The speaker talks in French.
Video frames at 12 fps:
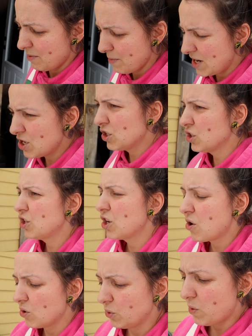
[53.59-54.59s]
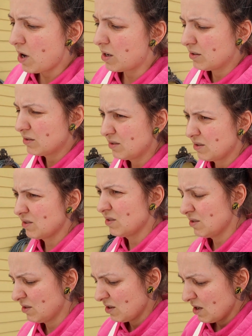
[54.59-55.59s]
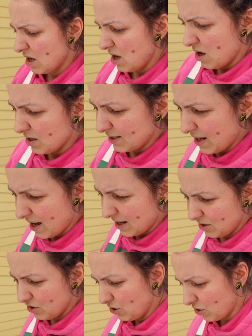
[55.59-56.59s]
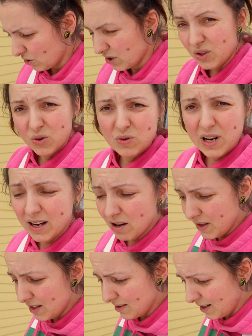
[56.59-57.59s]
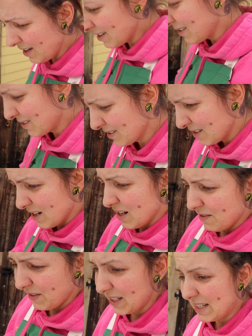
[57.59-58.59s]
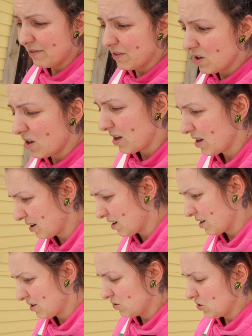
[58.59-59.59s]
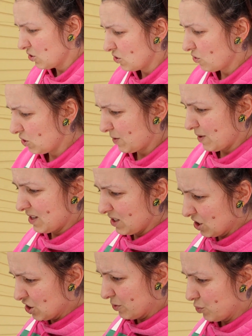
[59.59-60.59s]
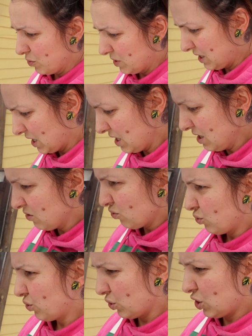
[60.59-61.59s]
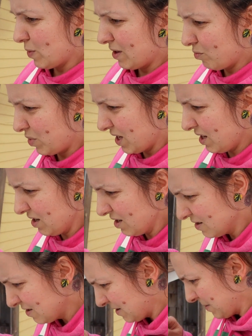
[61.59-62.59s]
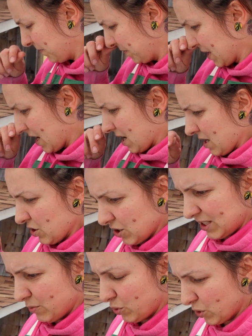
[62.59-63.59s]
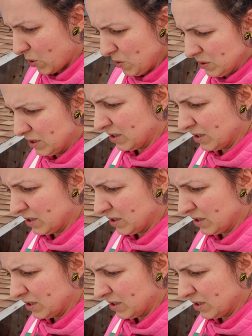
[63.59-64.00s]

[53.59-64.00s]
Mets-le sur le comptoir. Ça donne qu'on a eu la COVID. Et que ça fait au-dessus de deux semaines que j'ai publié, ou deux semaines pile. Je sais plus trop.